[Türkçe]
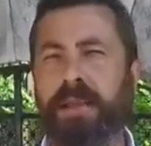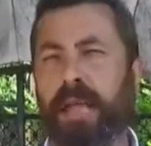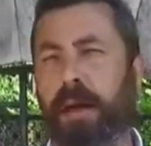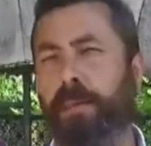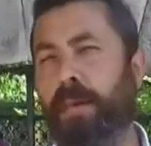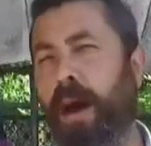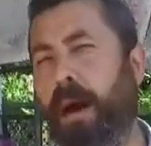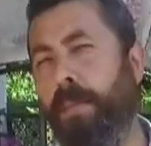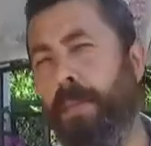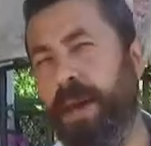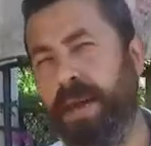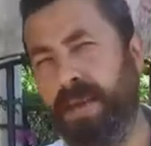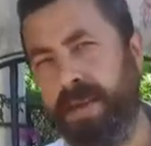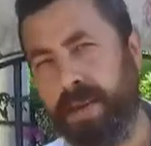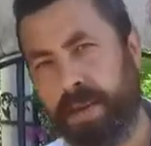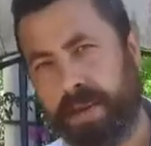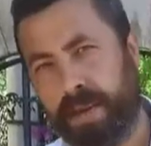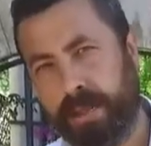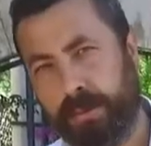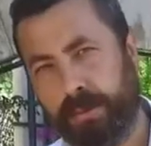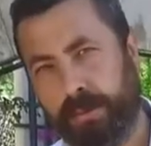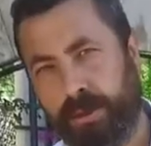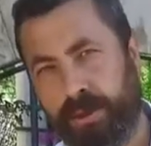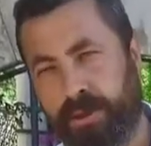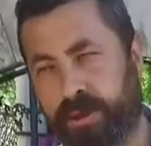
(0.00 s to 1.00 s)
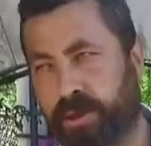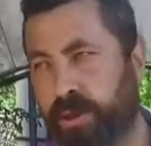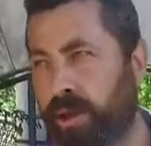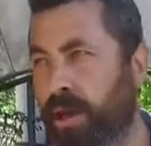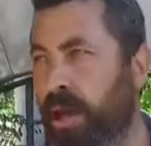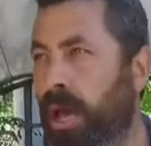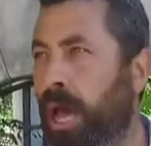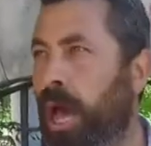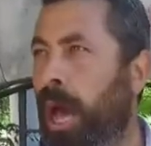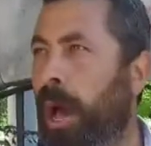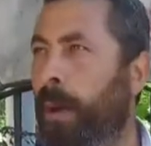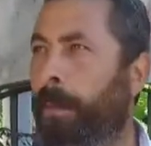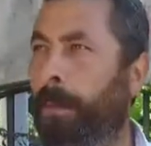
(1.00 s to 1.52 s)
tamamen yıkılmış.
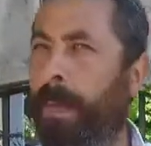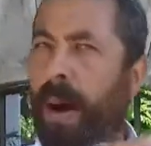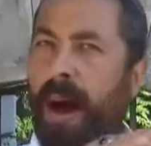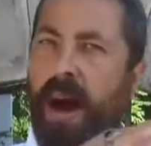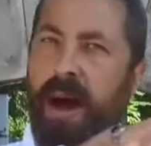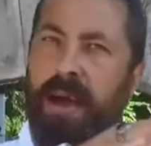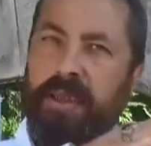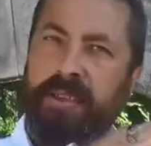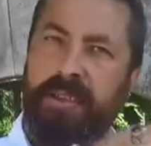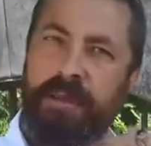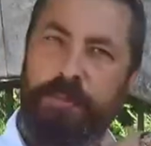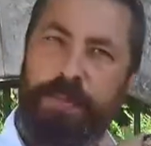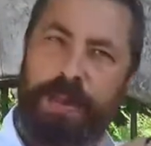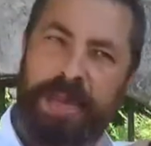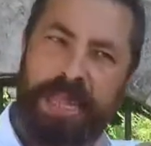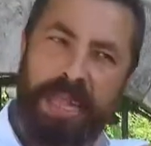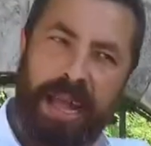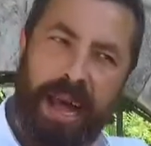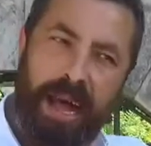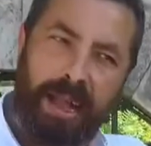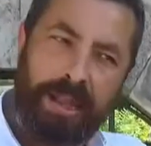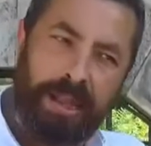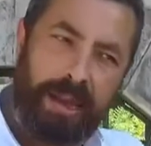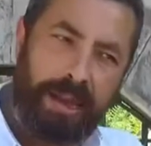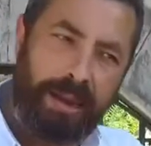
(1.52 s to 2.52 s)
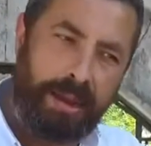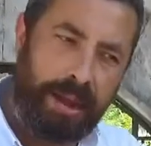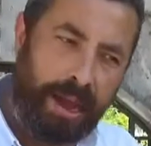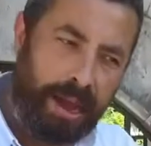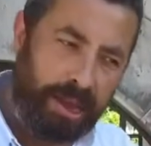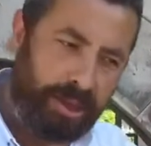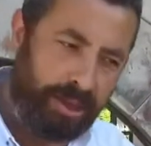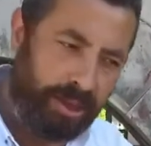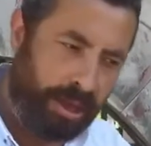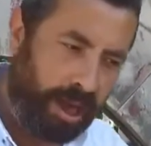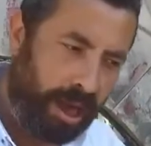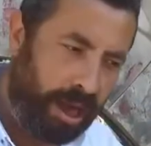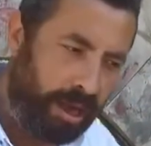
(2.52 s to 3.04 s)
Bazı binalar
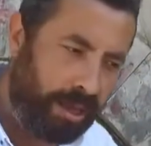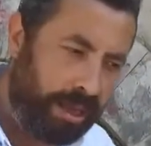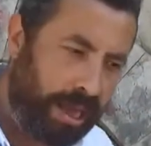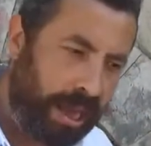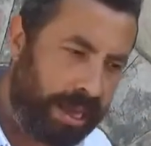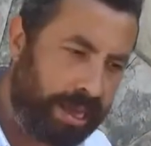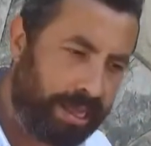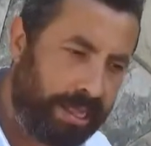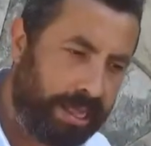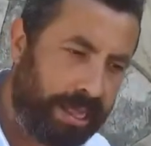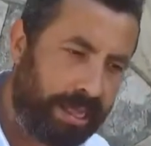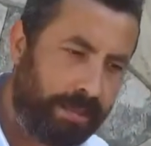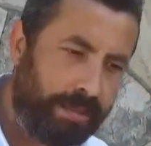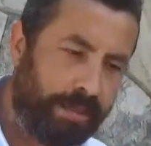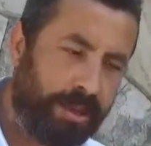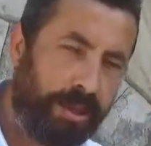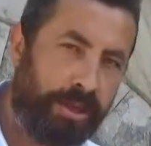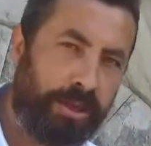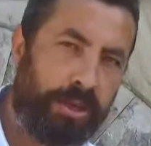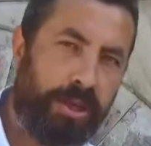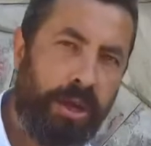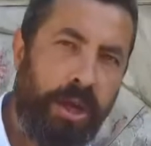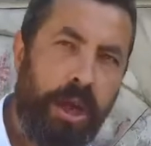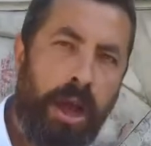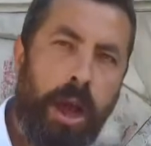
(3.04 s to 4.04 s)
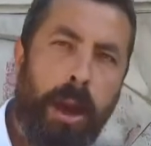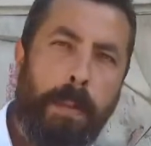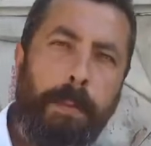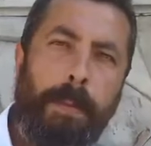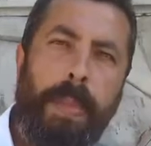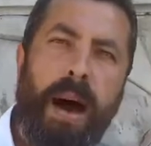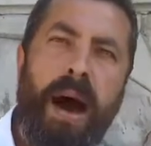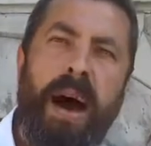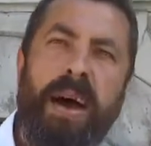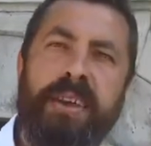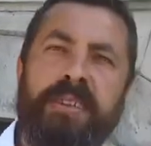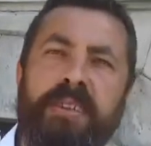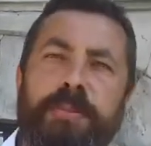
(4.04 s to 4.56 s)
aşağıya itilmiş.
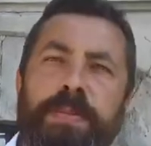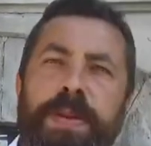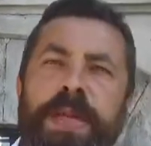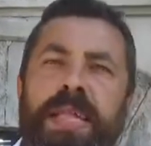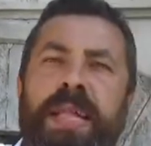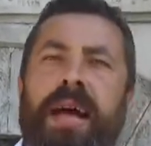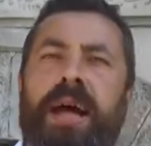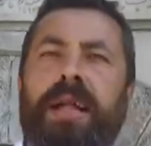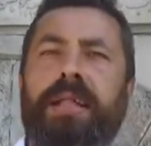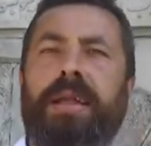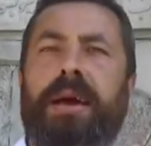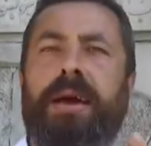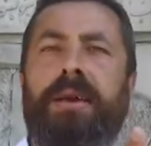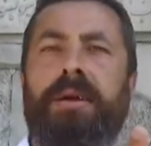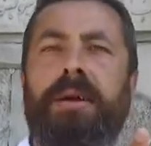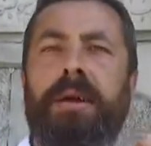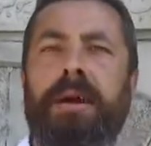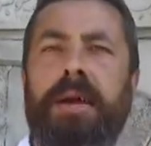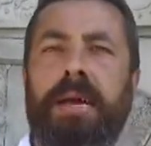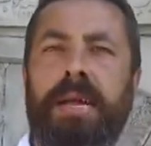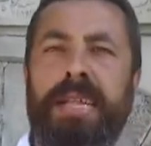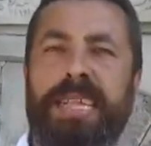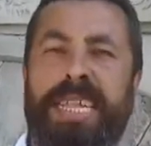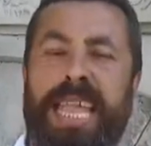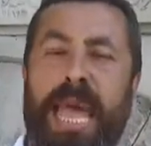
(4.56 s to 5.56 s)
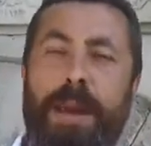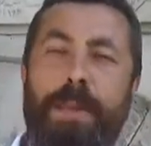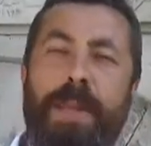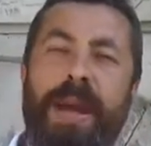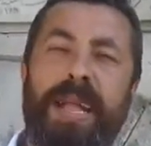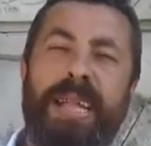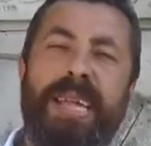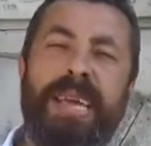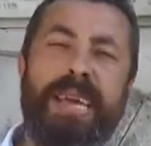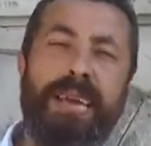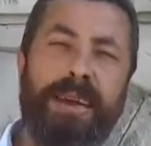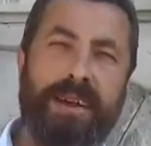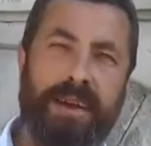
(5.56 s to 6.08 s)
Bazı binalar
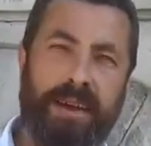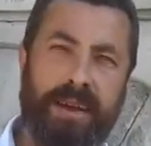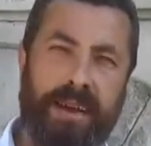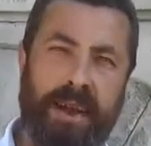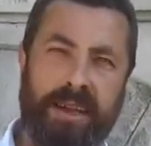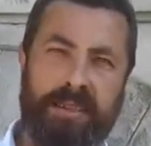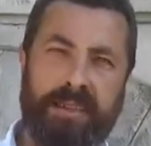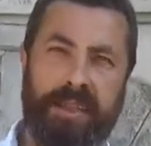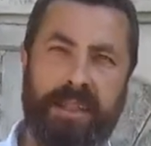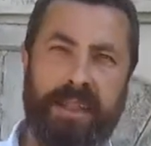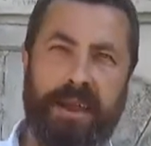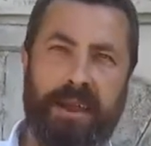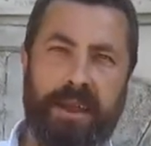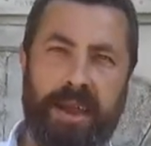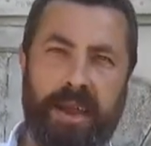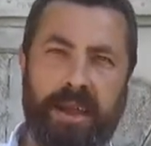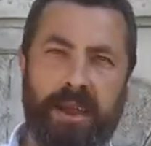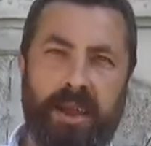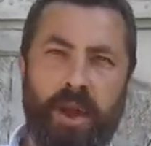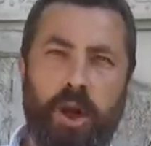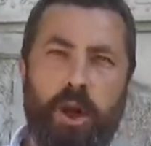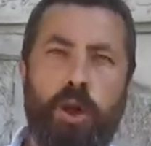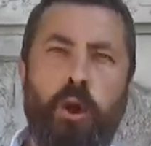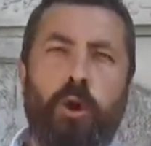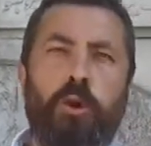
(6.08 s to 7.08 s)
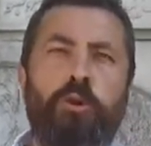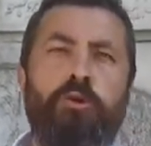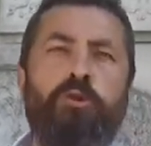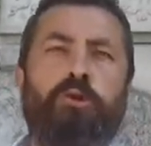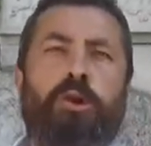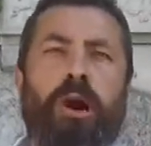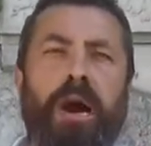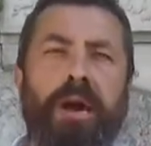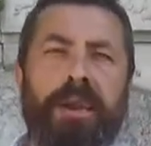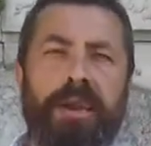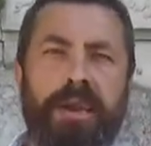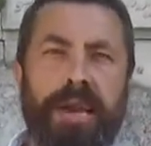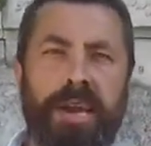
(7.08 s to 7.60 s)
temeli kazılarak
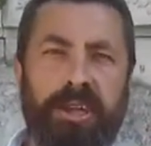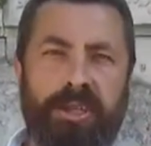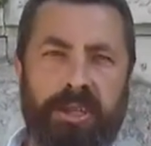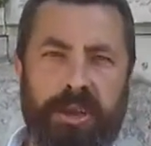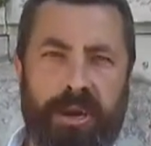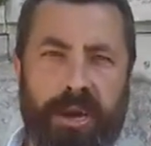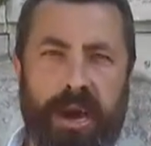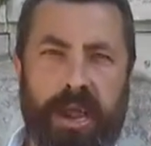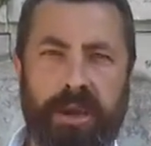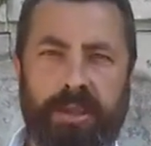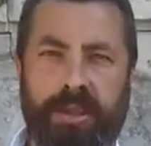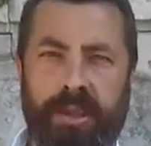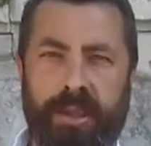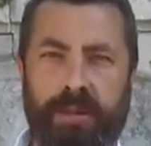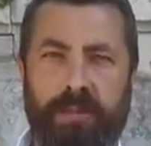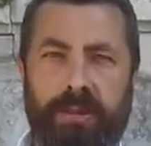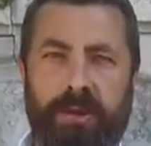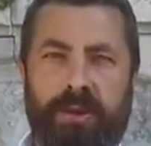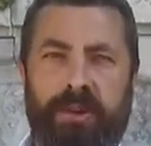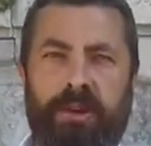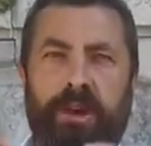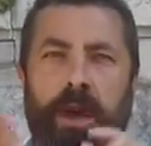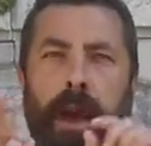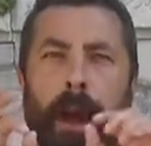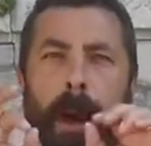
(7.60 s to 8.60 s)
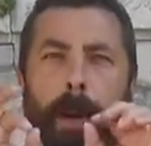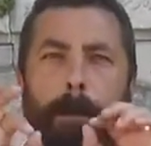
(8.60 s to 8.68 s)
yukarıya çıkartılmış.